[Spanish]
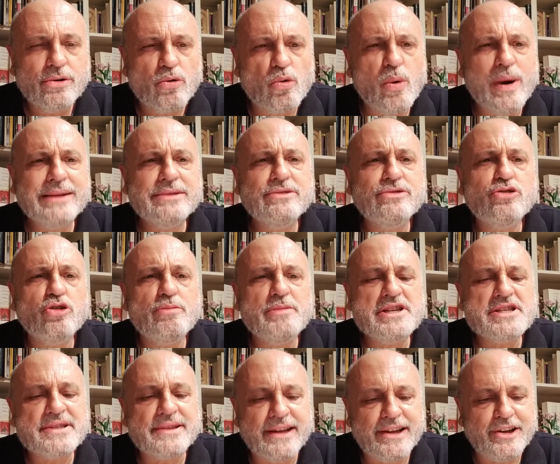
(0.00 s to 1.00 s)
cuánto
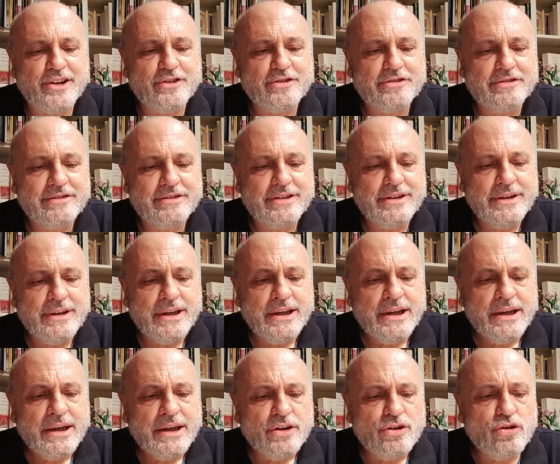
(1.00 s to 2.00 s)
misterio.
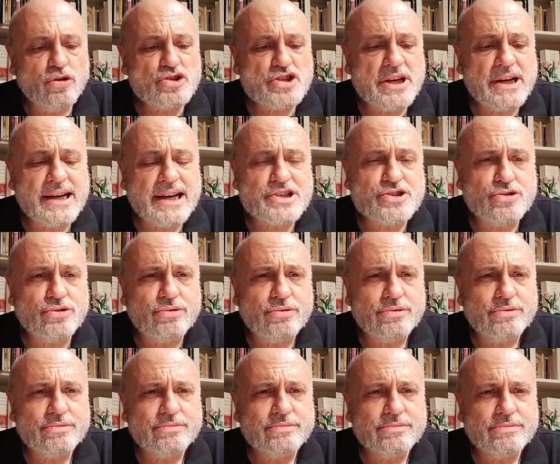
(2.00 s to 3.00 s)
No se
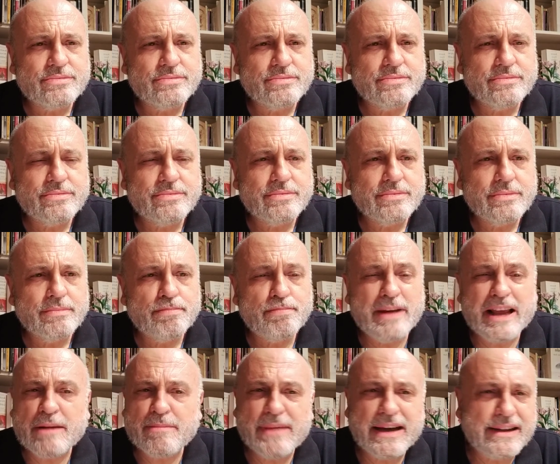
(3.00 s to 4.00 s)
casó,
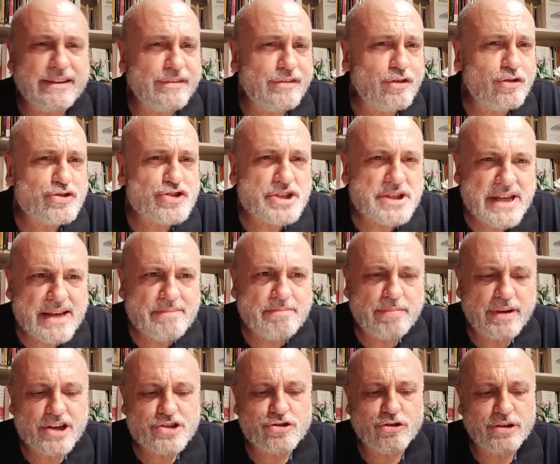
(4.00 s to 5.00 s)
permaneció
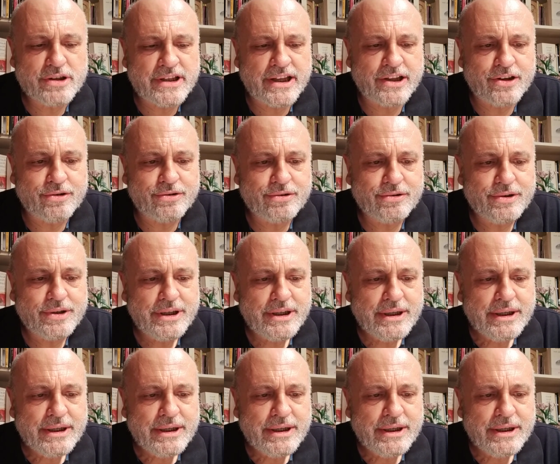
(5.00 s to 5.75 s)
siempre soltero,